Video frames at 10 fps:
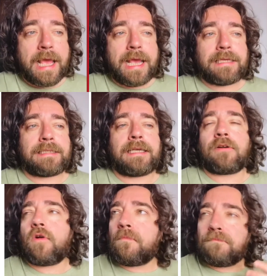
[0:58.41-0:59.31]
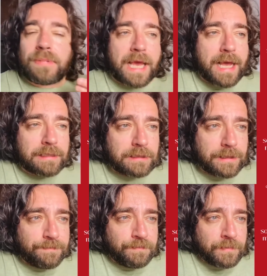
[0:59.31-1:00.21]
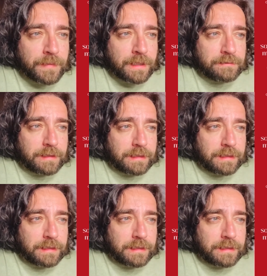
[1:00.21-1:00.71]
e si compiace di